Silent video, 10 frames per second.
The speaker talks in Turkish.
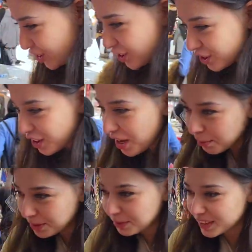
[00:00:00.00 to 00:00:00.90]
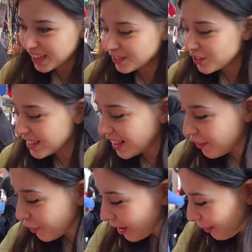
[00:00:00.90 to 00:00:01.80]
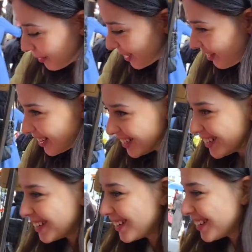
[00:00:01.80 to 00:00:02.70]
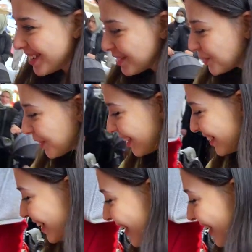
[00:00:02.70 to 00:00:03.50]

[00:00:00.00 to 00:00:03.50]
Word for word: çeşit birbirinden güzel telefon kapları var. Şu an